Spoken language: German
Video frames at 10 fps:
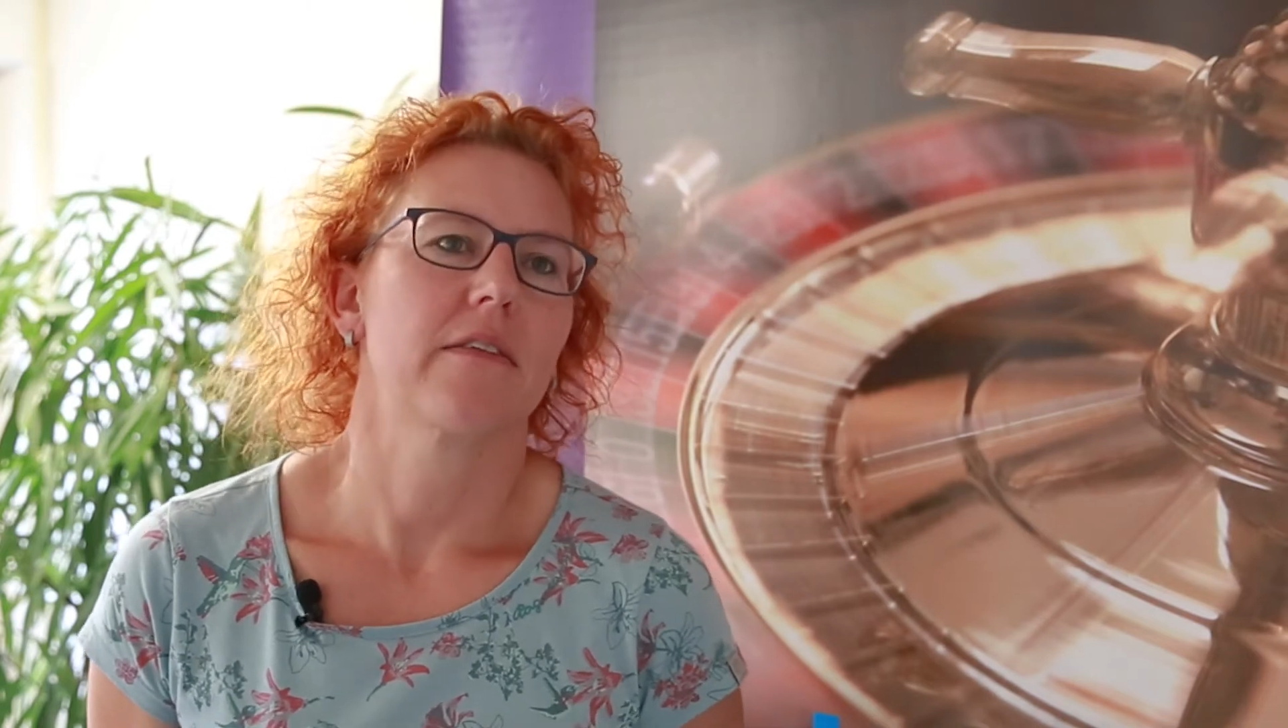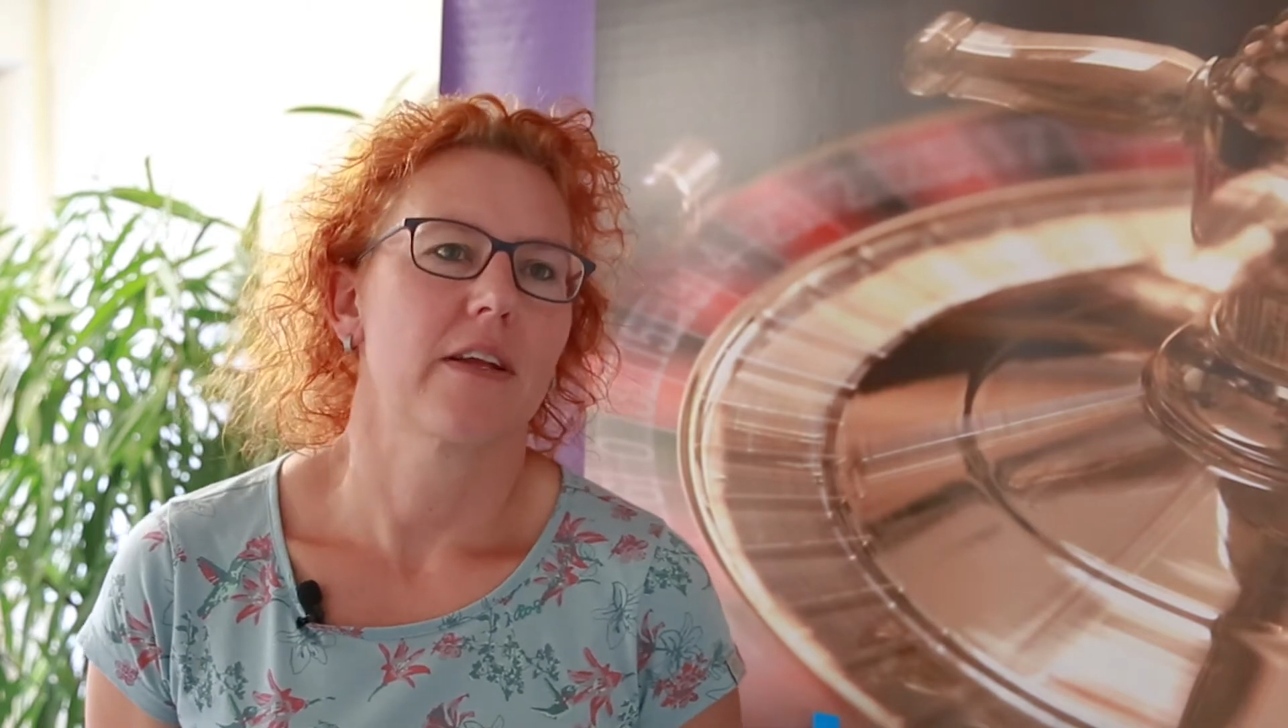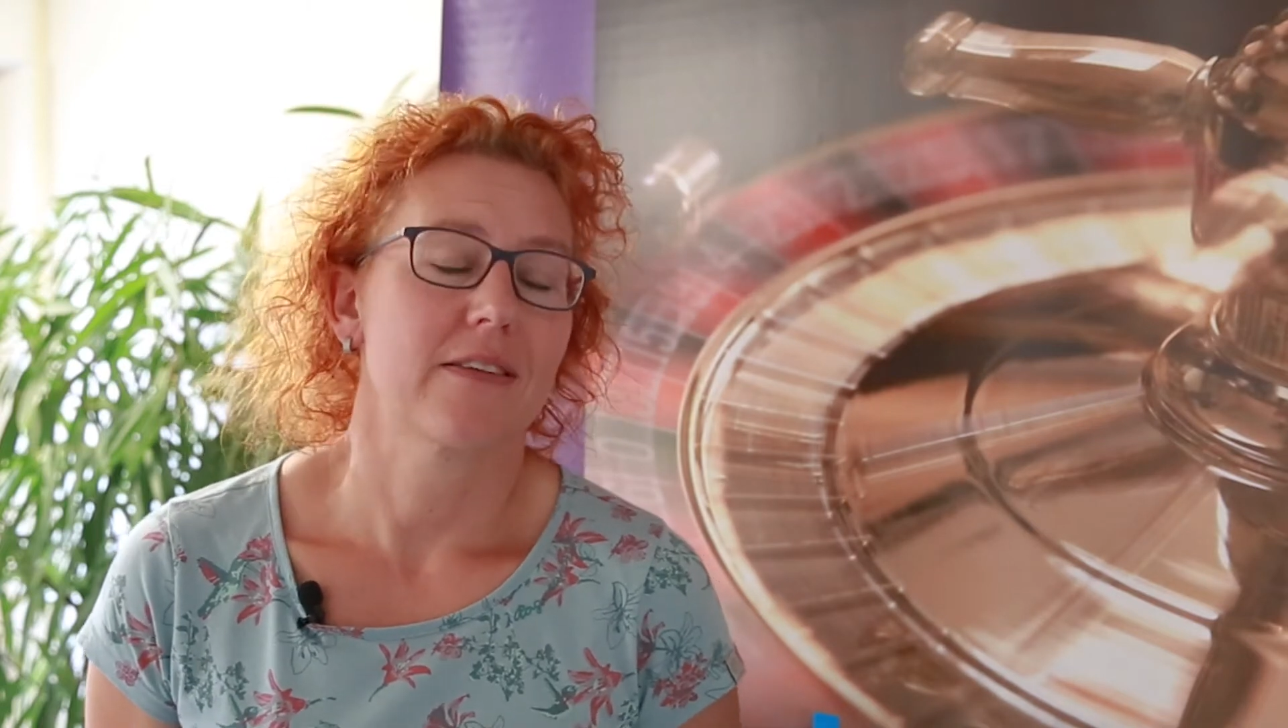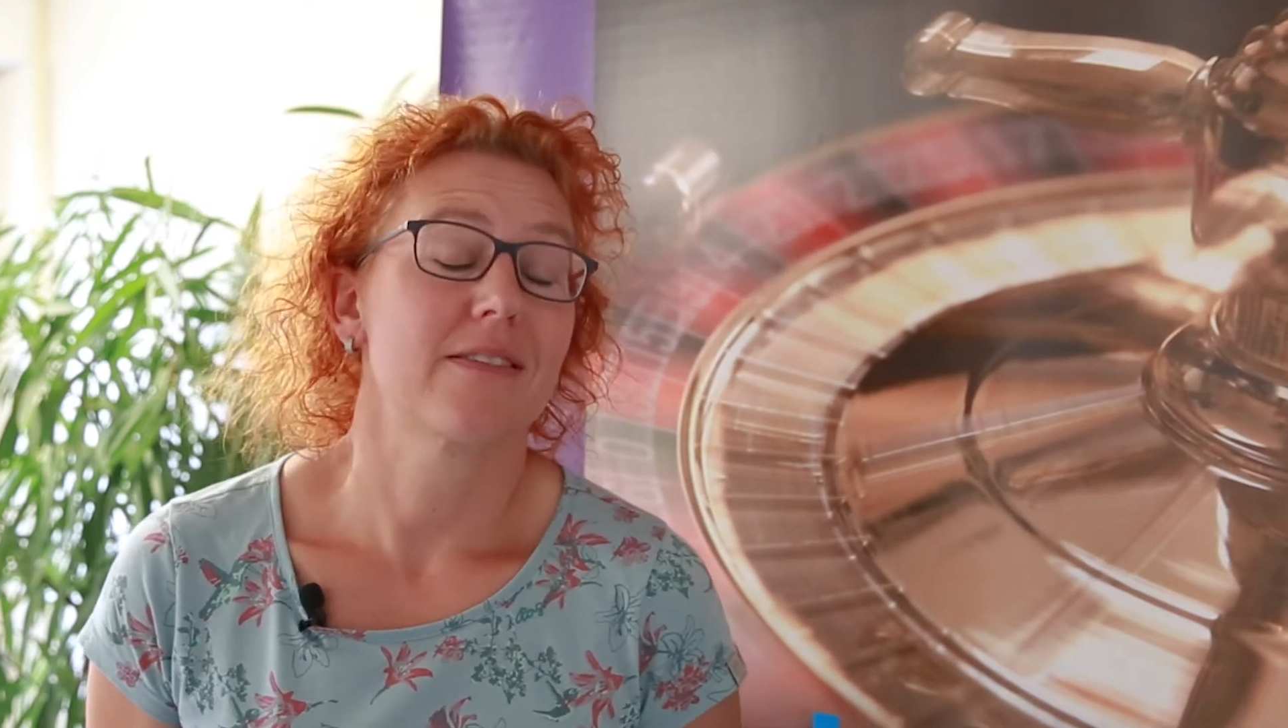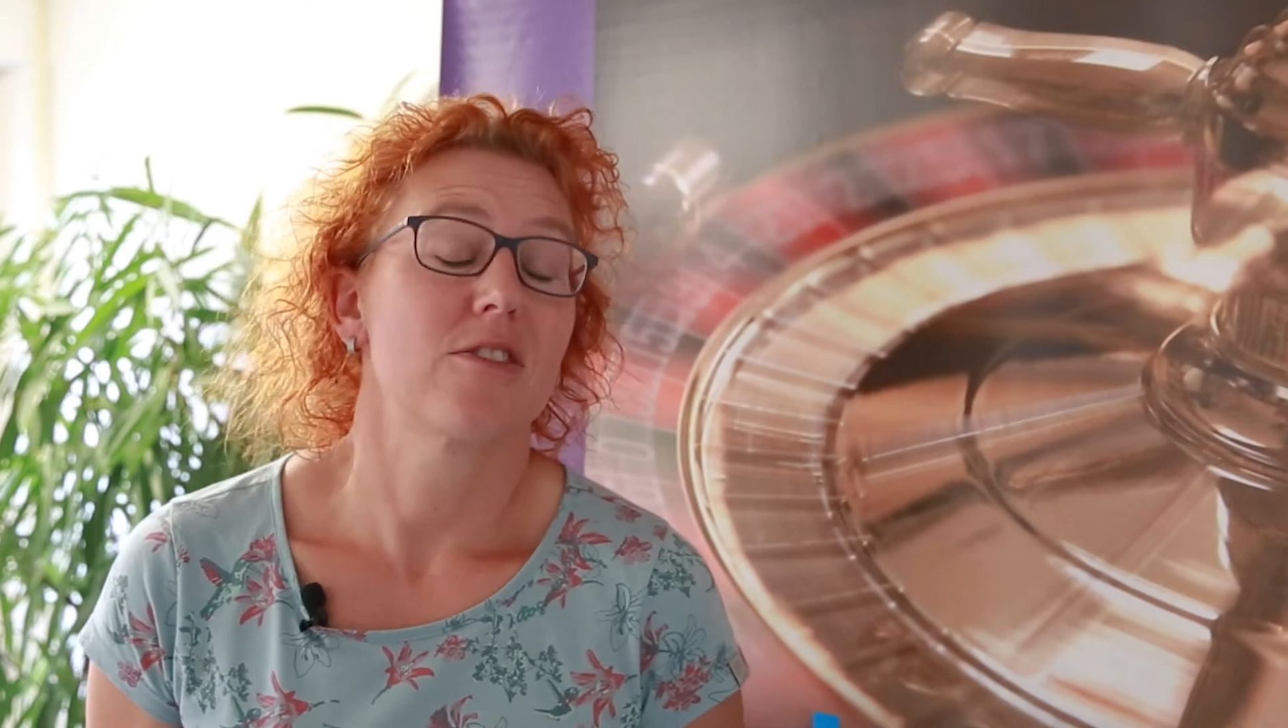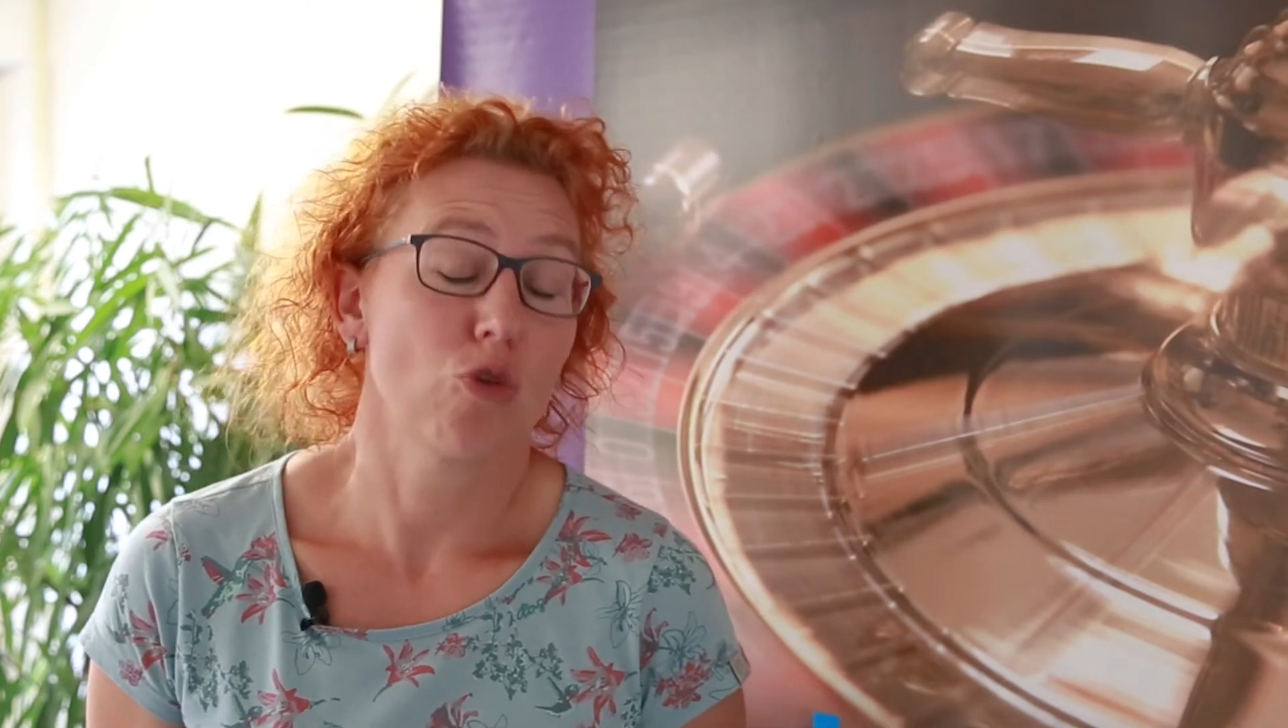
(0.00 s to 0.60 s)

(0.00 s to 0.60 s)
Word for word: dass es ein